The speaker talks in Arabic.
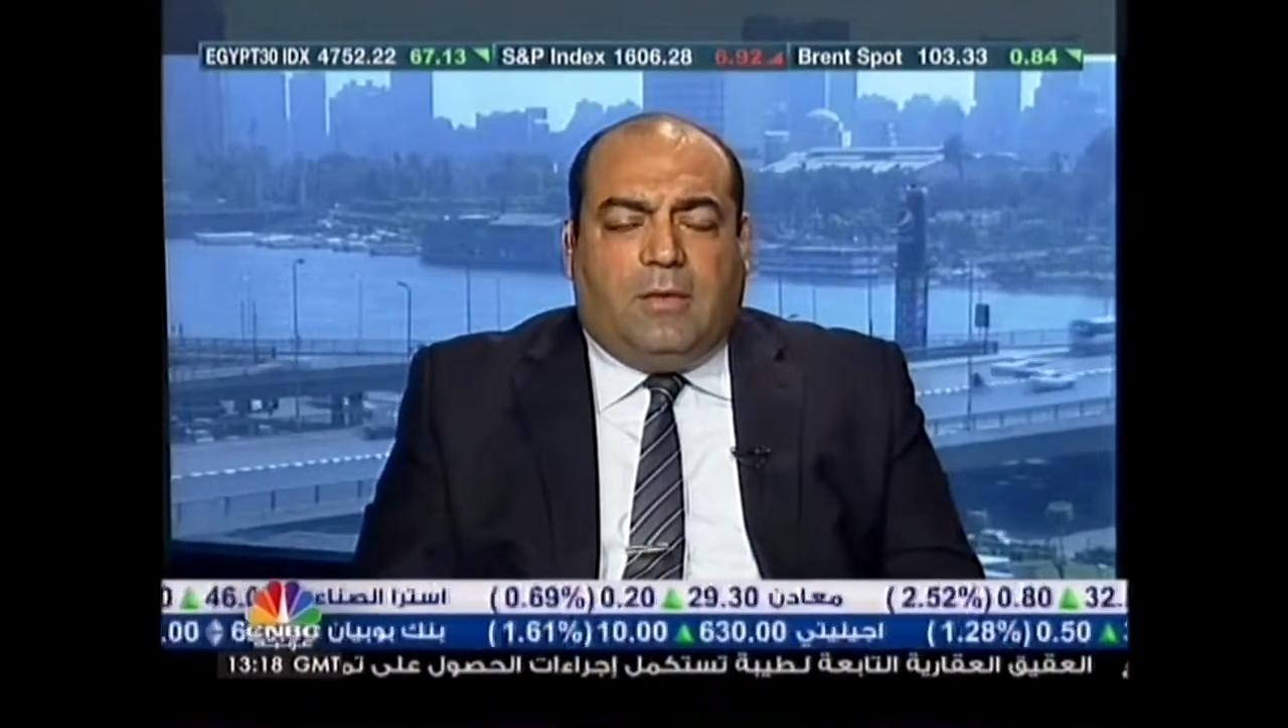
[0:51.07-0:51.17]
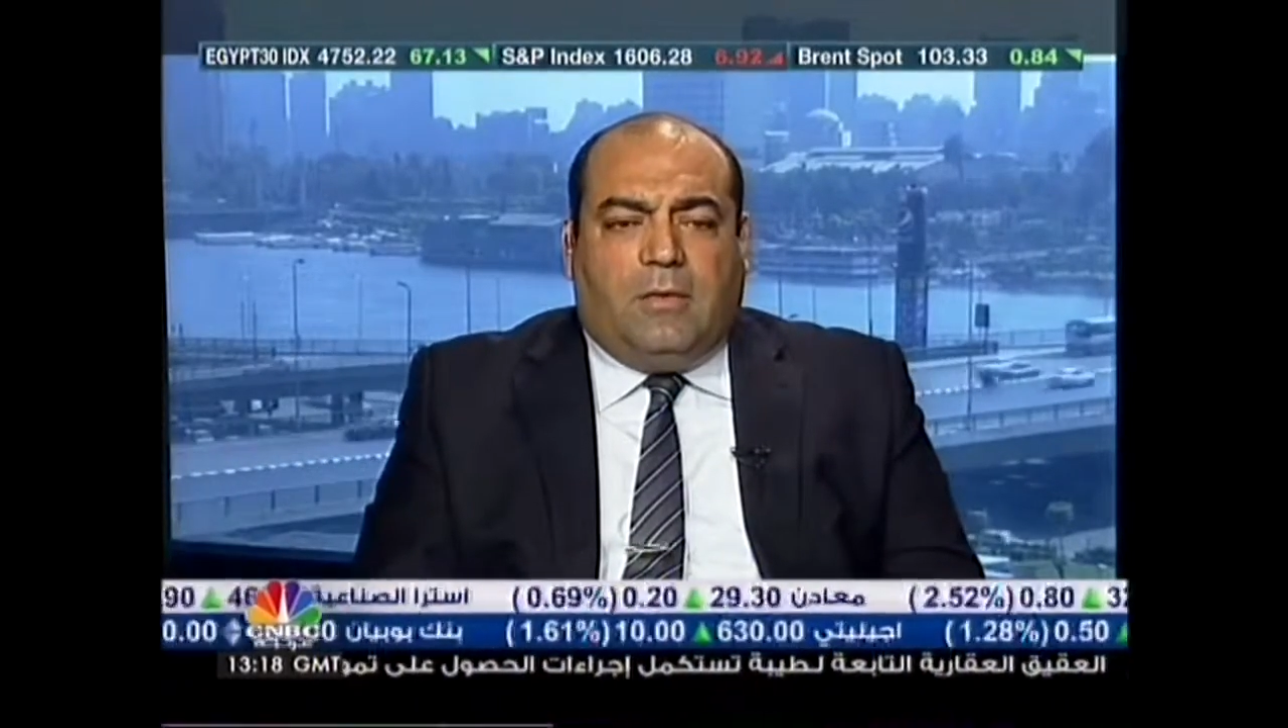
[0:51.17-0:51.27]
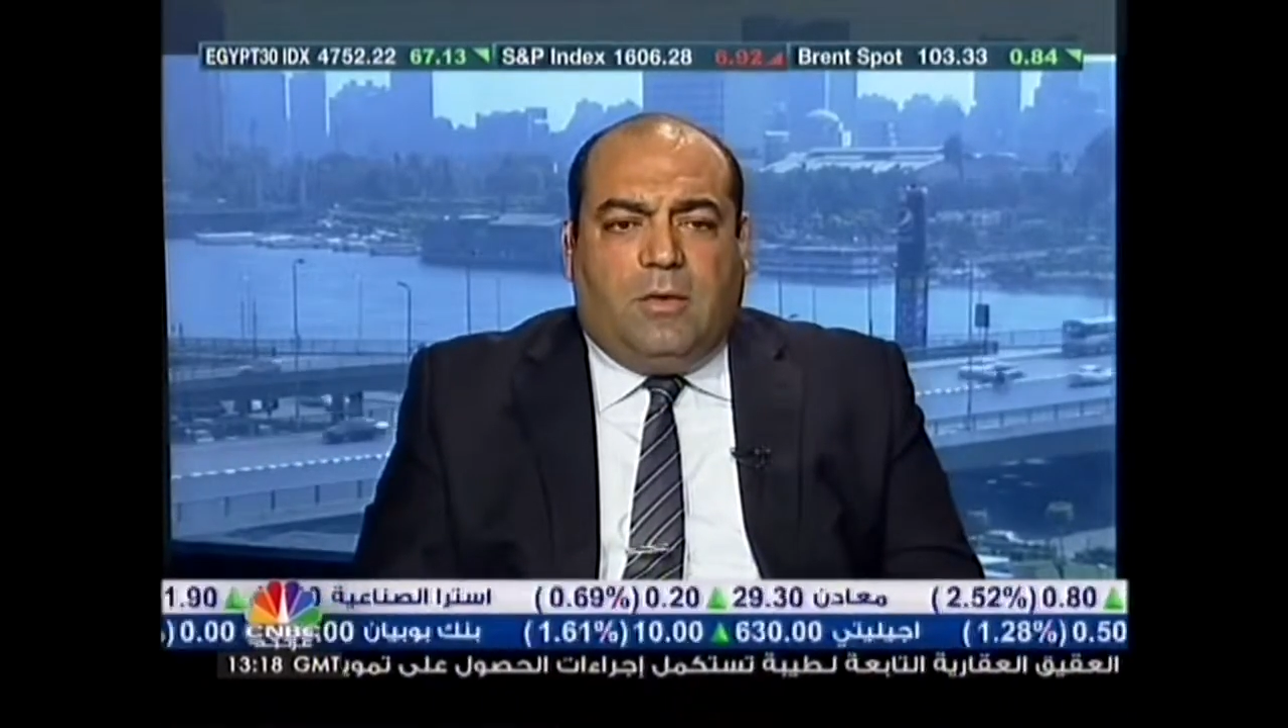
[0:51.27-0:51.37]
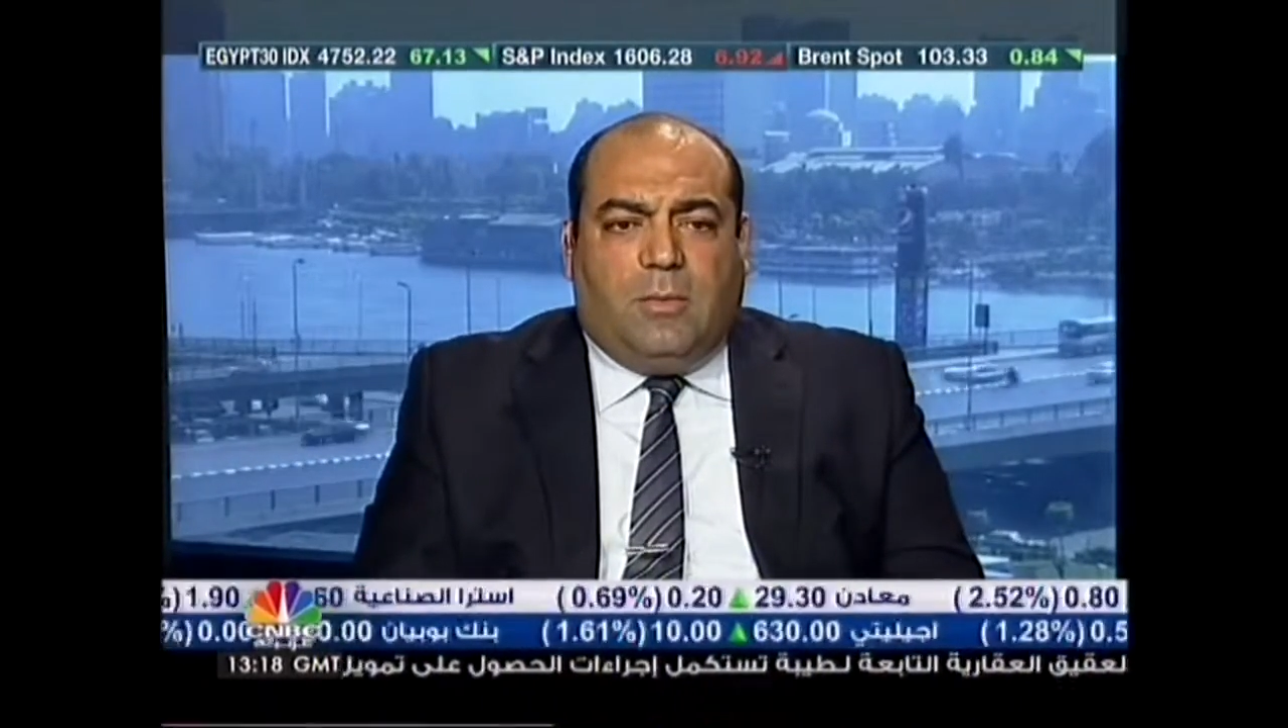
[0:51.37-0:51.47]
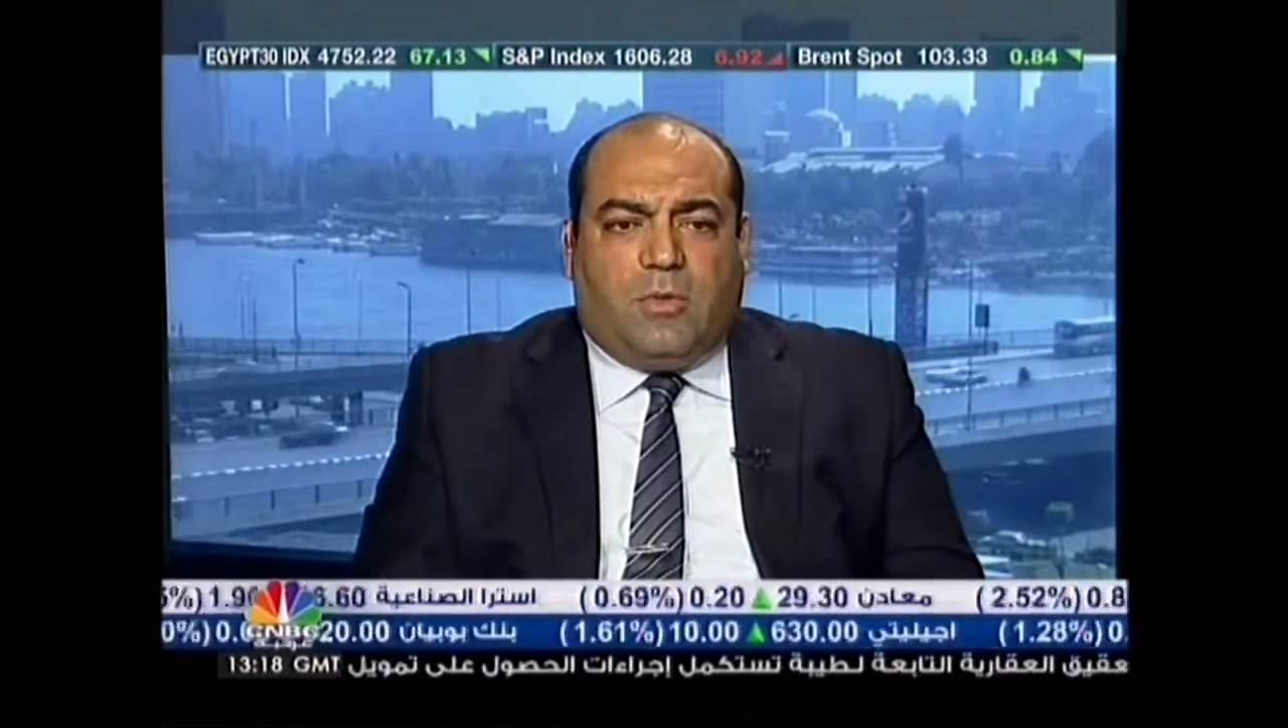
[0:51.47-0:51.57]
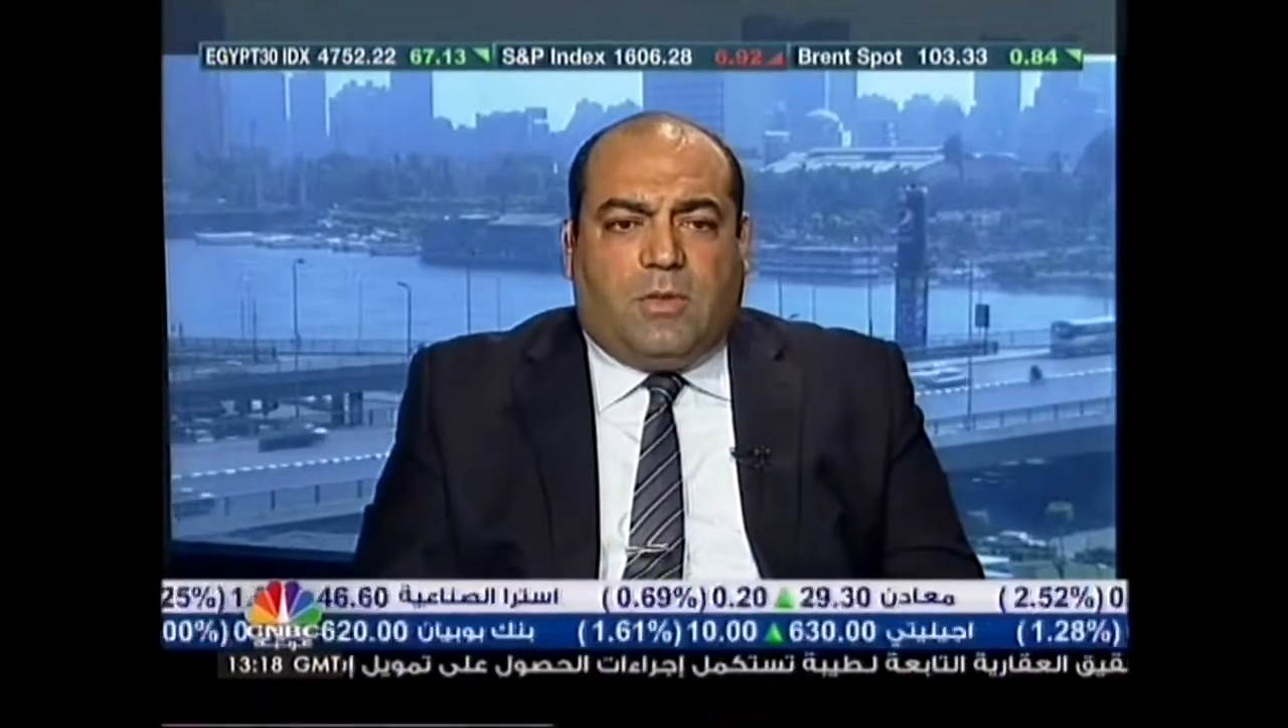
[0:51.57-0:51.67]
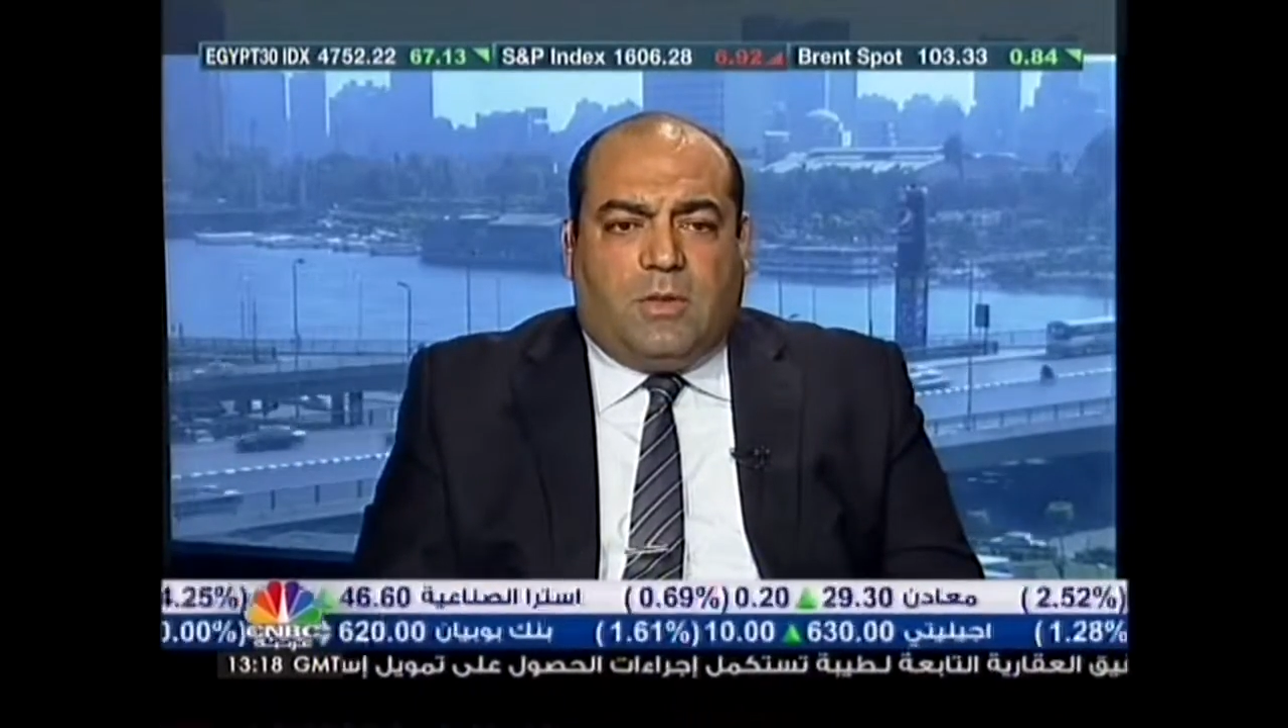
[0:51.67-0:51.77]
ان البورصه